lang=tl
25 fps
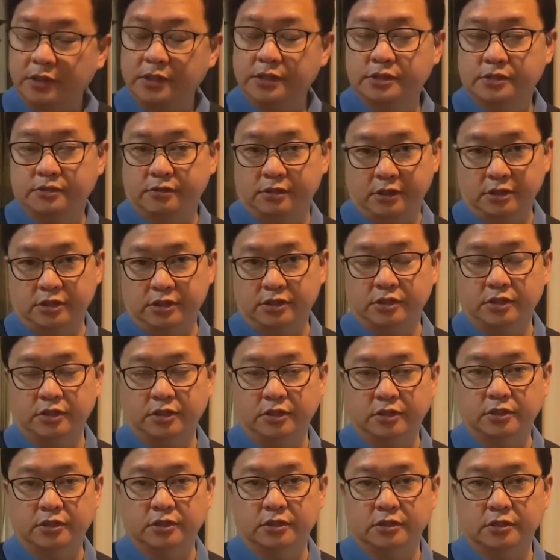this
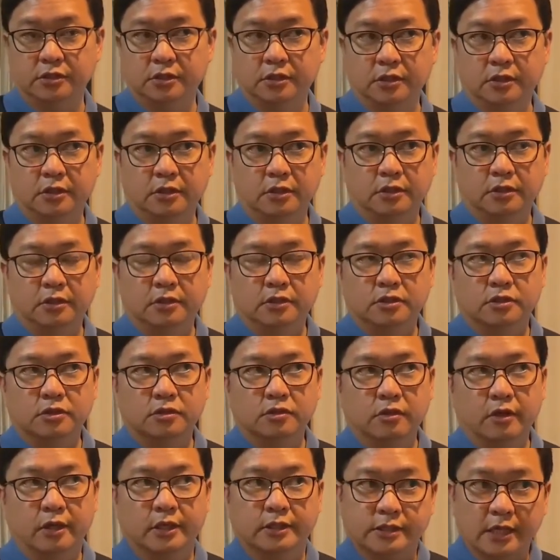research.
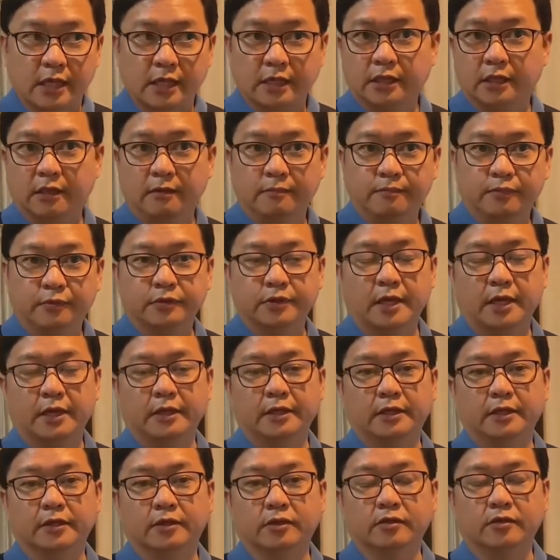So excited po tayo
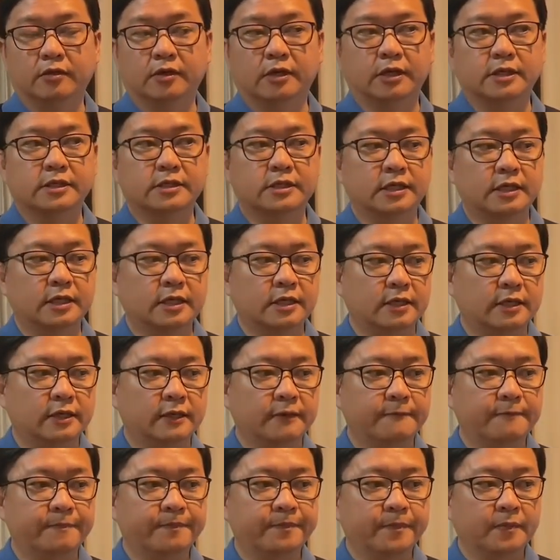dito
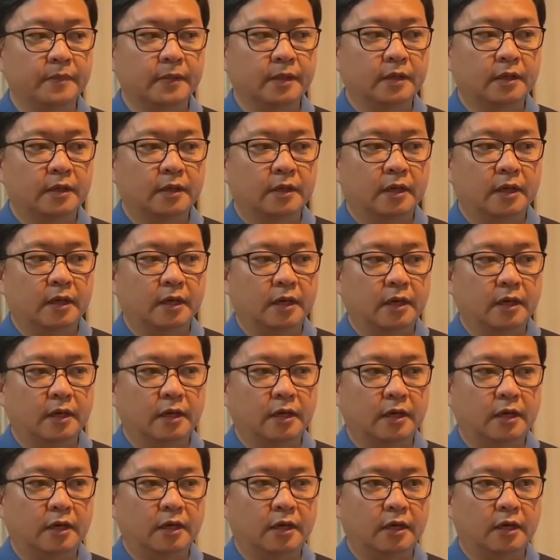kasi
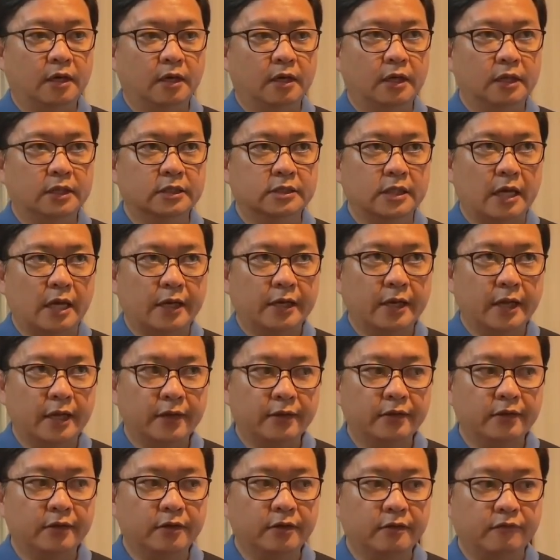uh, is
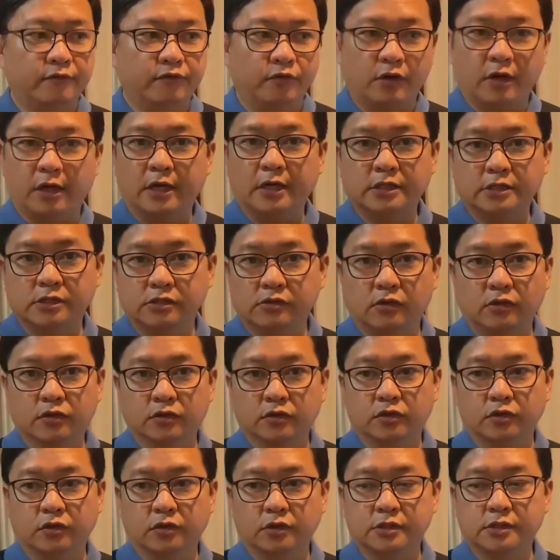another for us
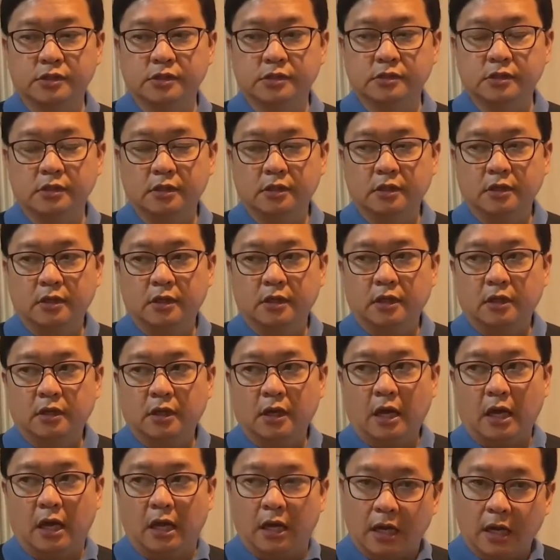doctors
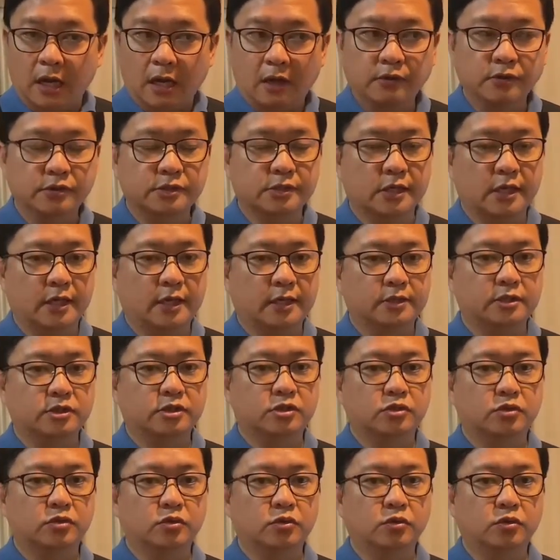allows
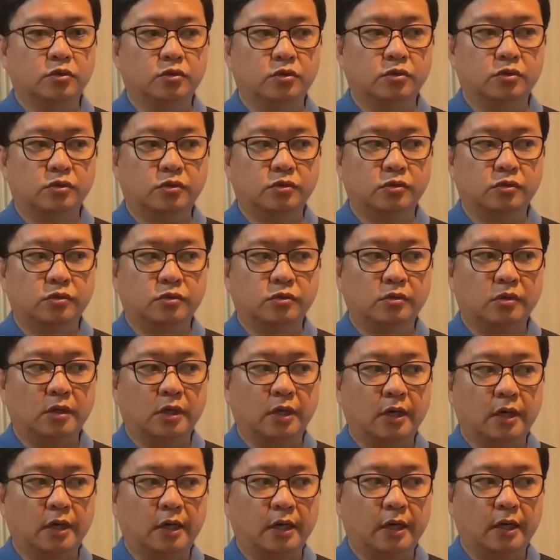us to
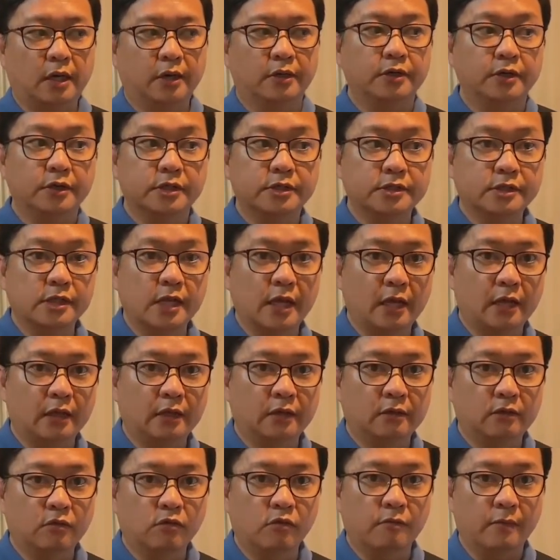uh,
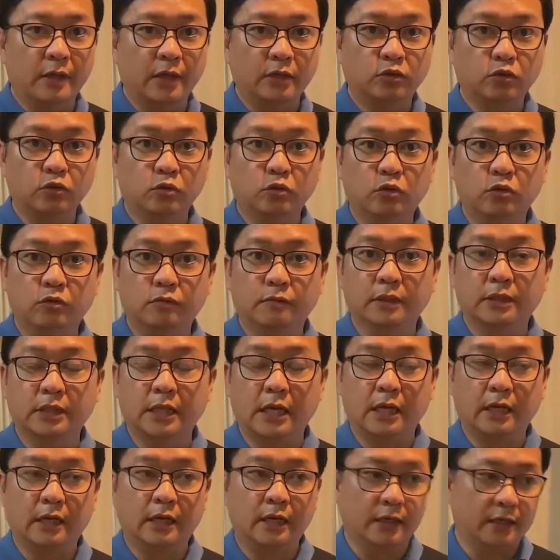understand kung may tulong ba
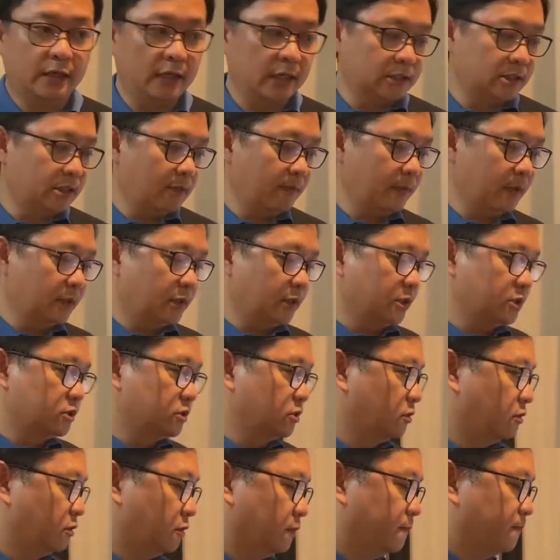talaga ang
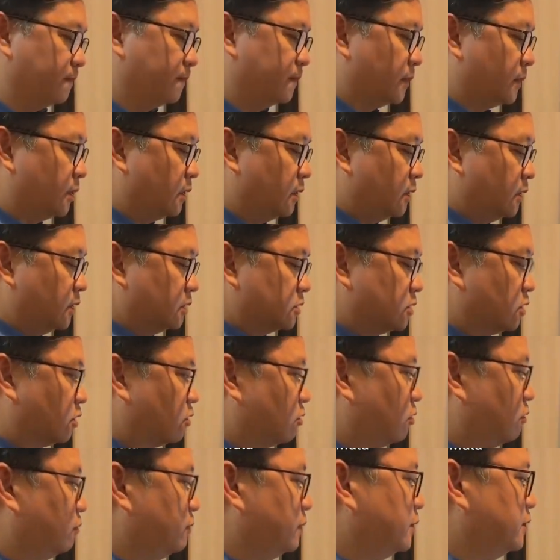dexamethasone sa
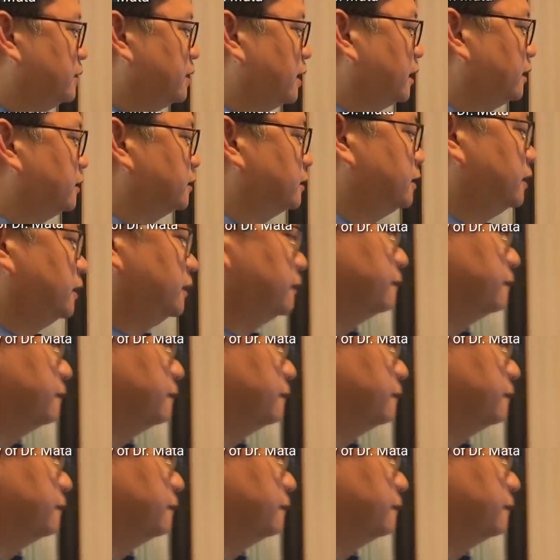COVID-19.